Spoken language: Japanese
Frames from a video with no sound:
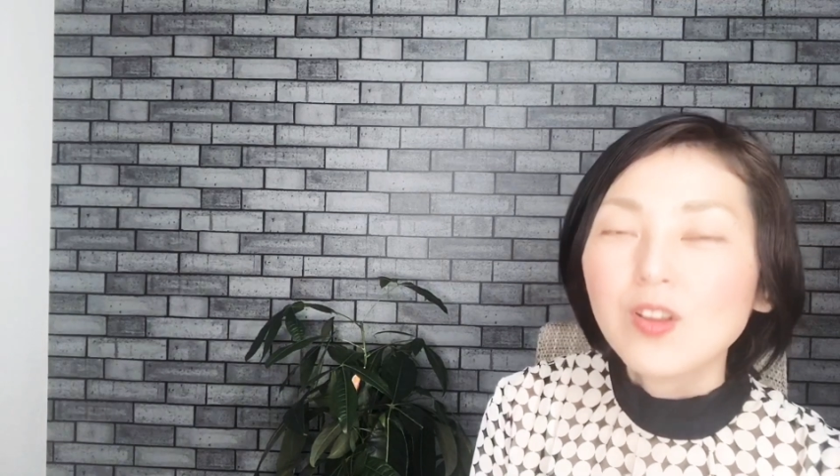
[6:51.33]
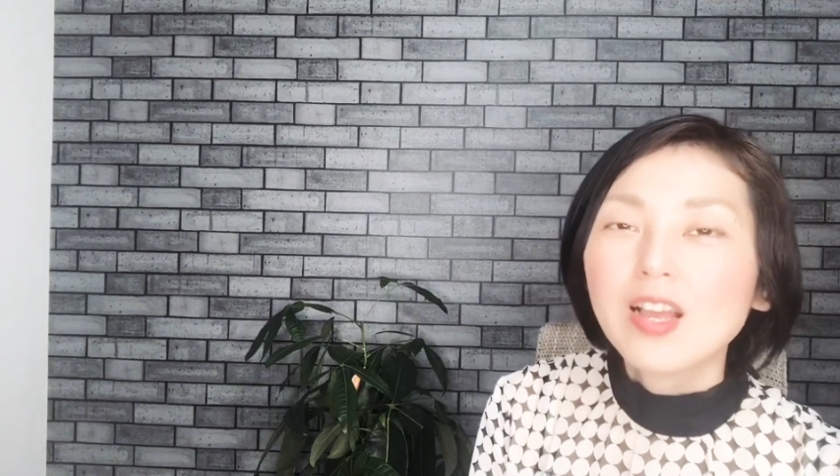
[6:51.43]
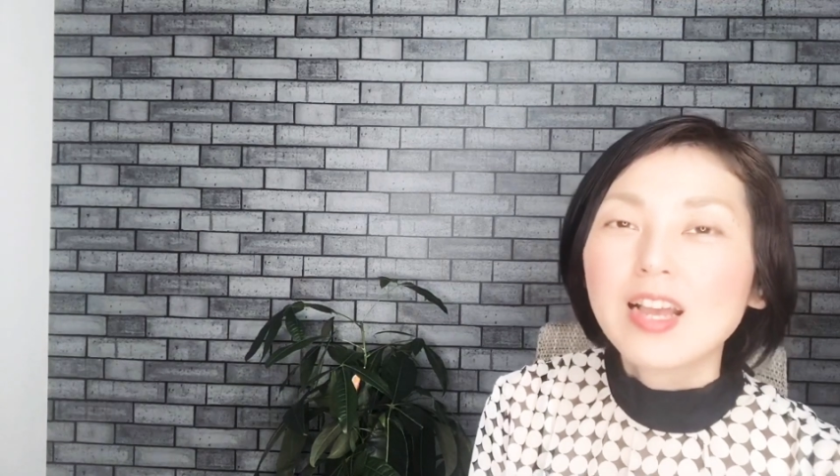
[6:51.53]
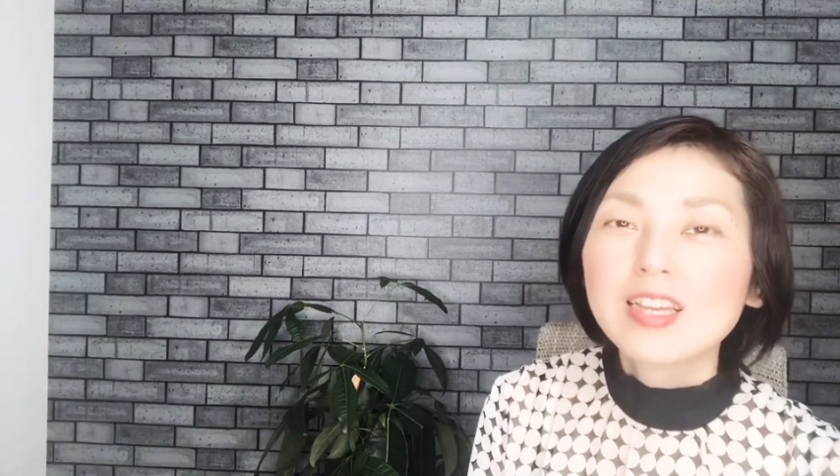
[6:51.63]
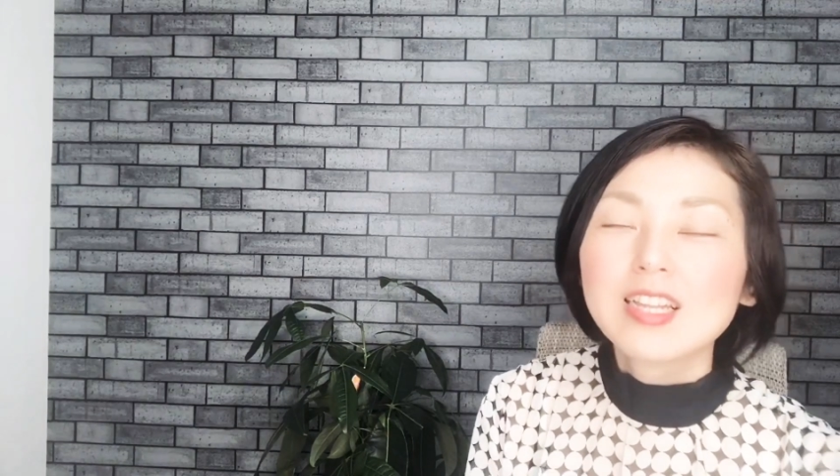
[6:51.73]

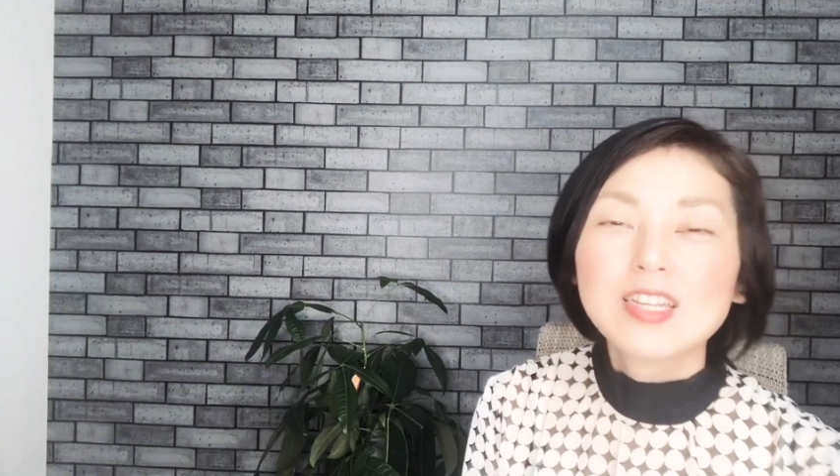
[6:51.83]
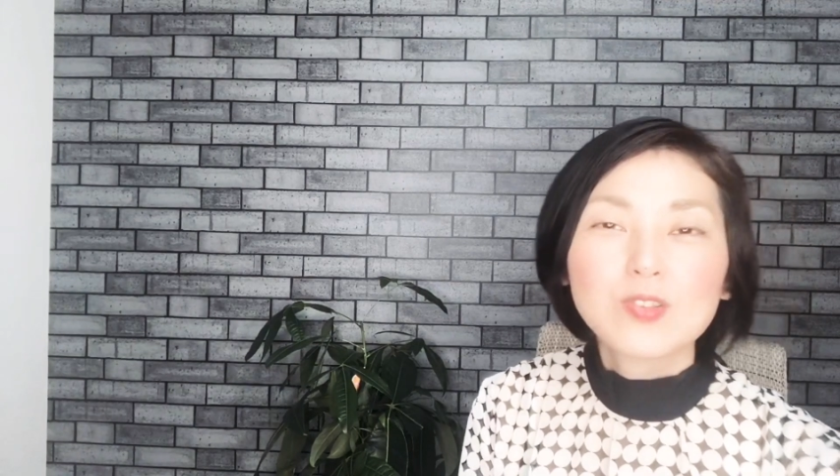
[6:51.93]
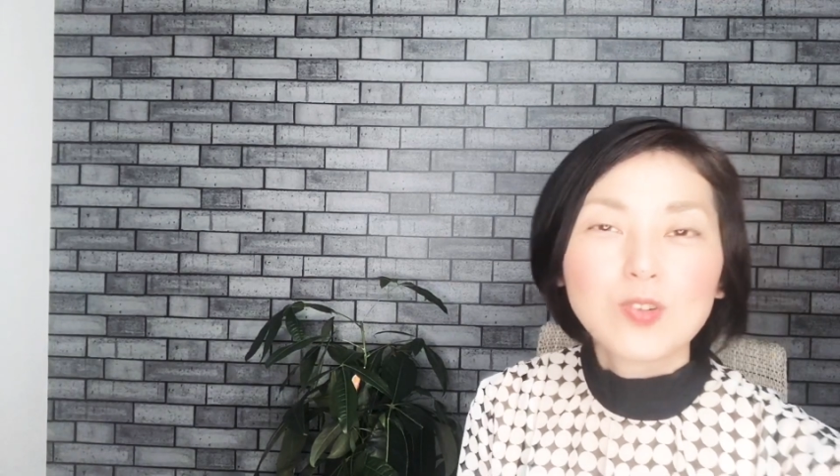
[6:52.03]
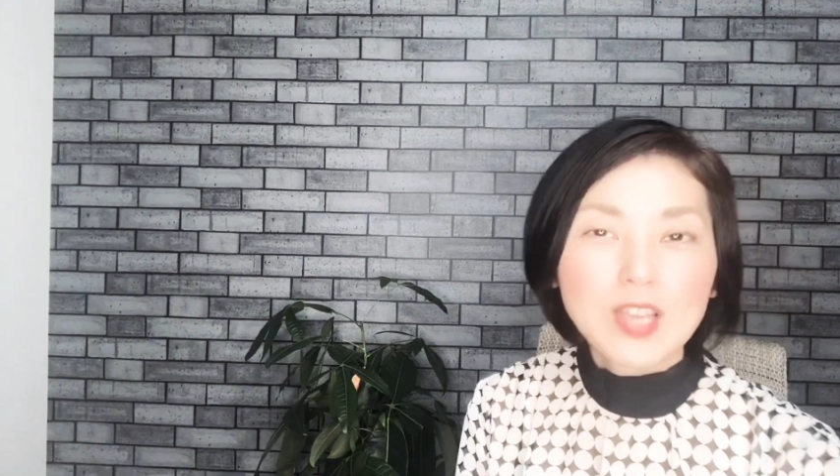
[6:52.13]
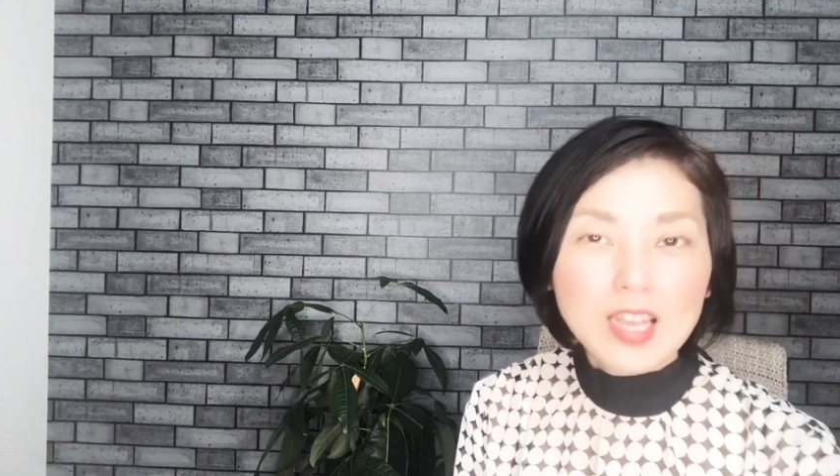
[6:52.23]
肺大
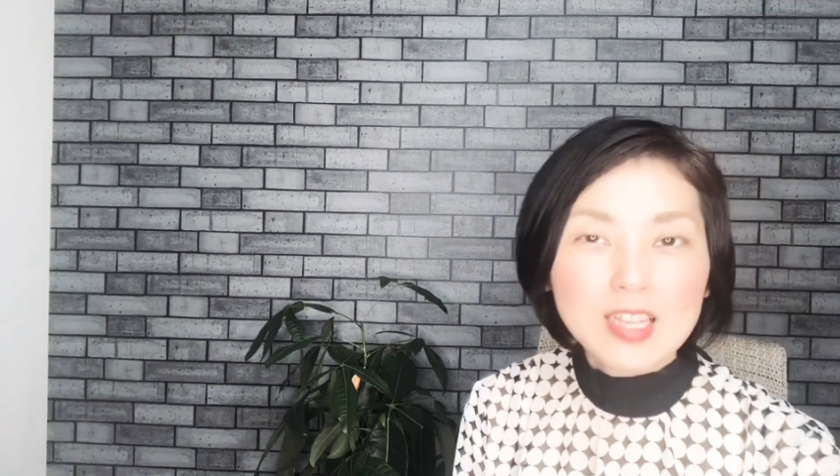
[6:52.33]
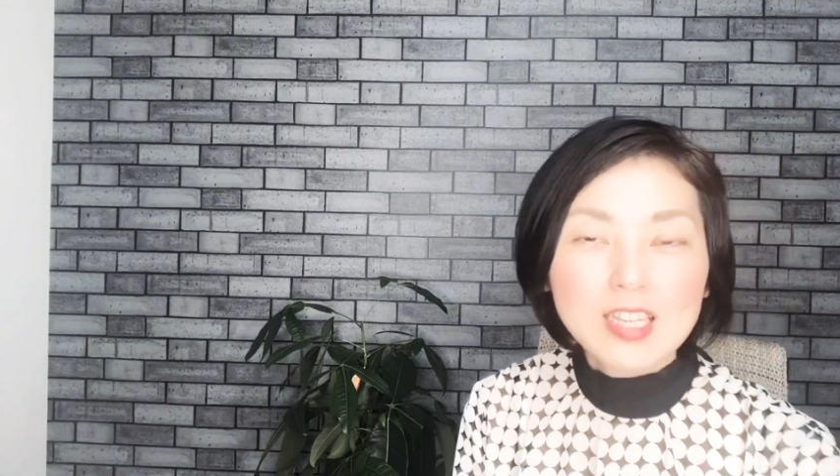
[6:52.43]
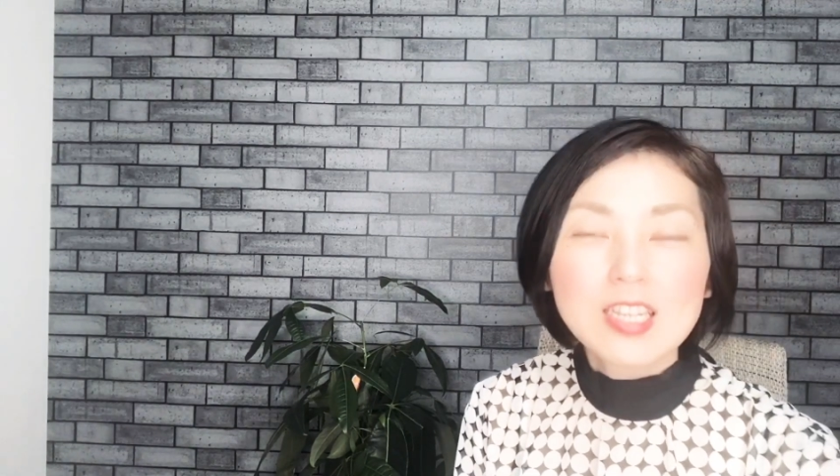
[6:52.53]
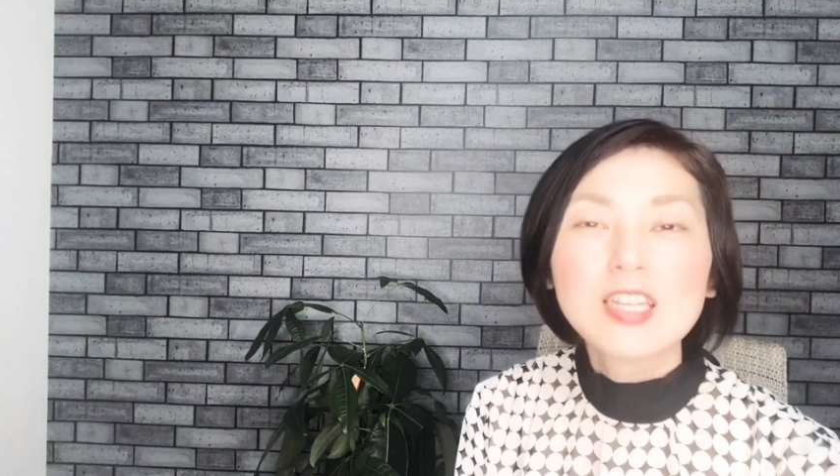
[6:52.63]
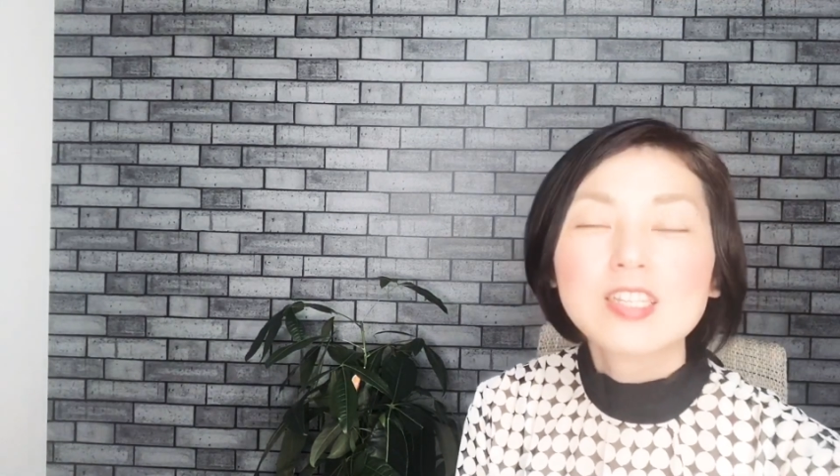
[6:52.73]
腸系
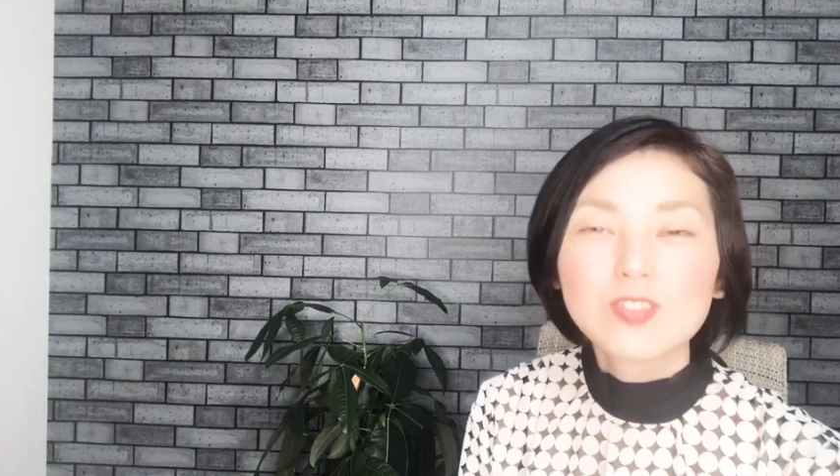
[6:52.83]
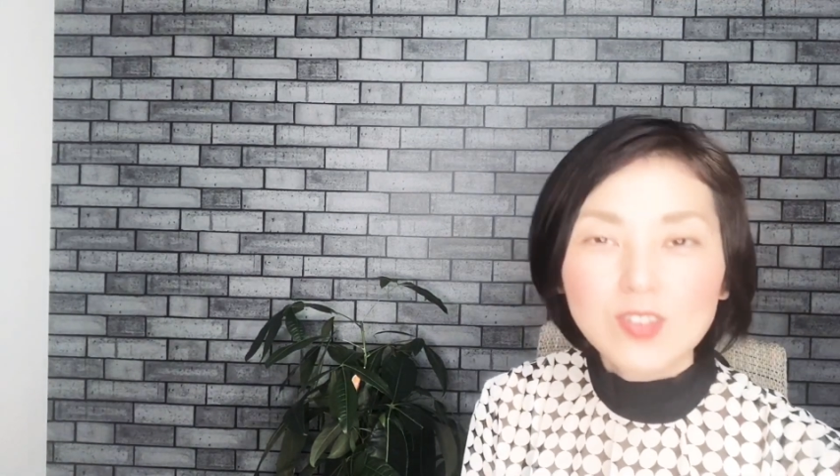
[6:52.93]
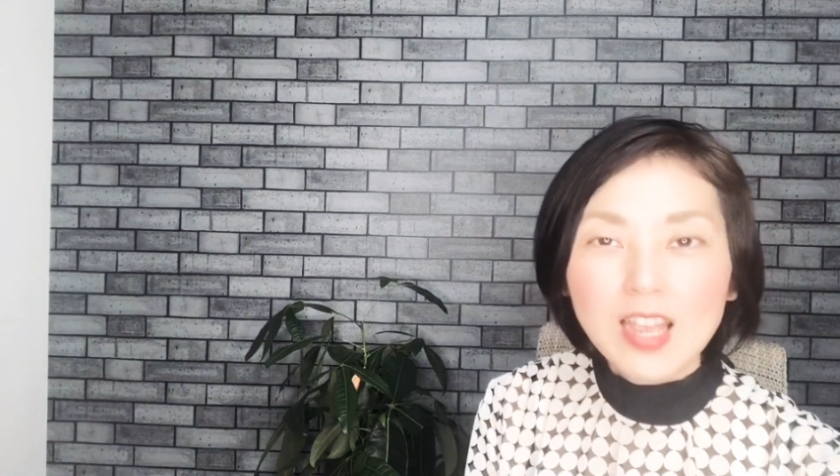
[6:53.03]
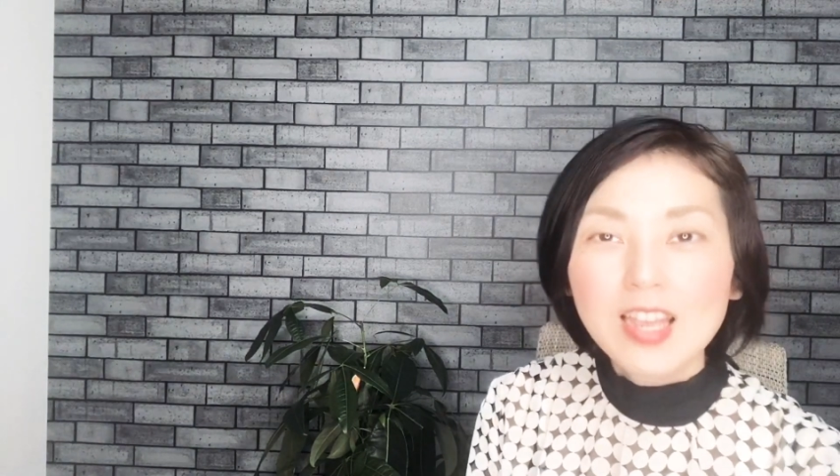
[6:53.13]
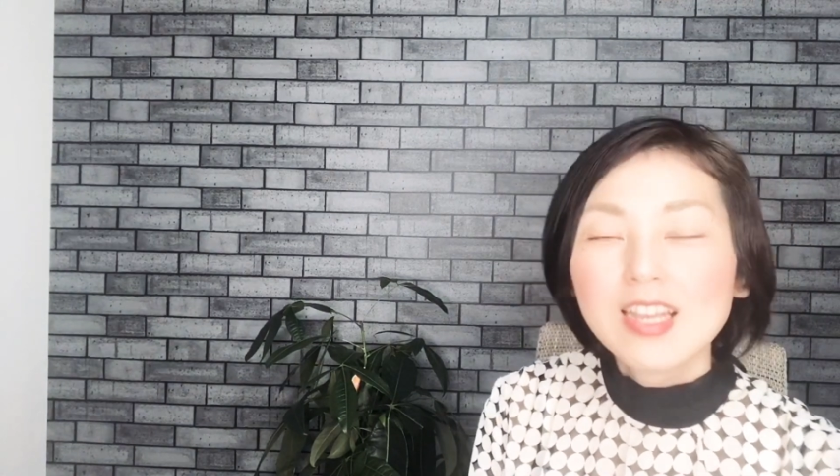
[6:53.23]
にいいですので